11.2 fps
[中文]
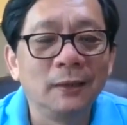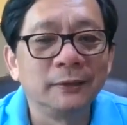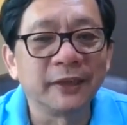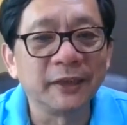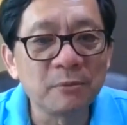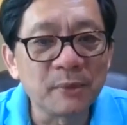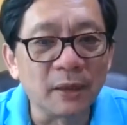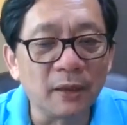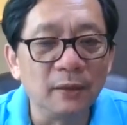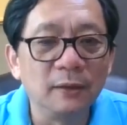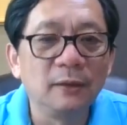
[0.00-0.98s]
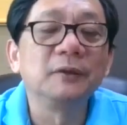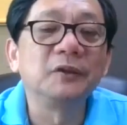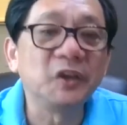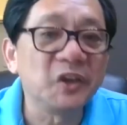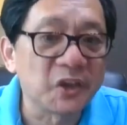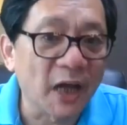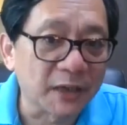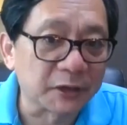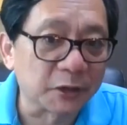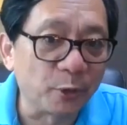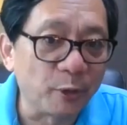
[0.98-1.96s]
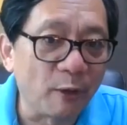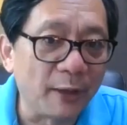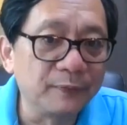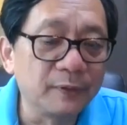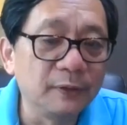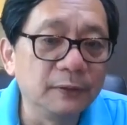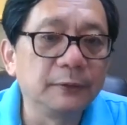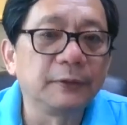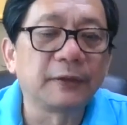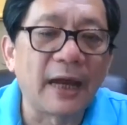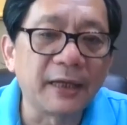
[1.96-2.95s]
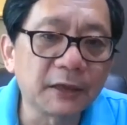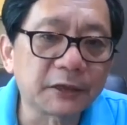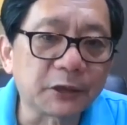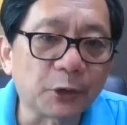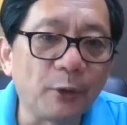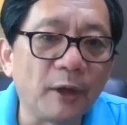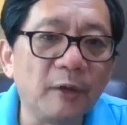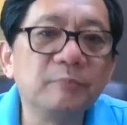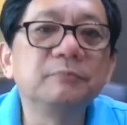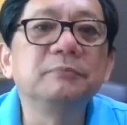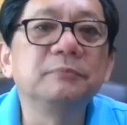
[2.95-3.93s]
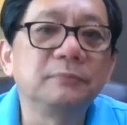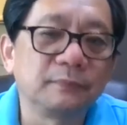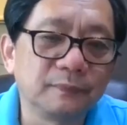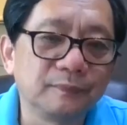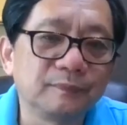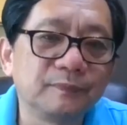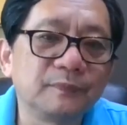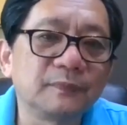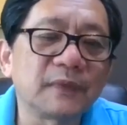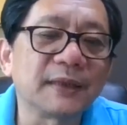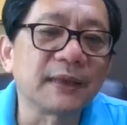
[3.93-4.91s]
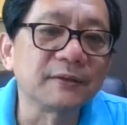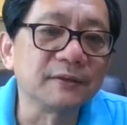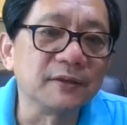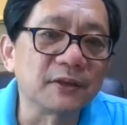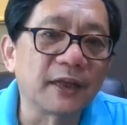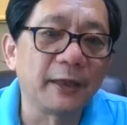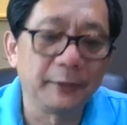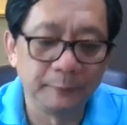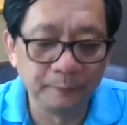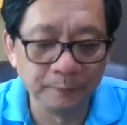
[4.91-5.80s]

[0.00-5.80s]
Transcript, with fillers: 谁的命令？地下指挥员？哪一个指挥员？大家自己猜。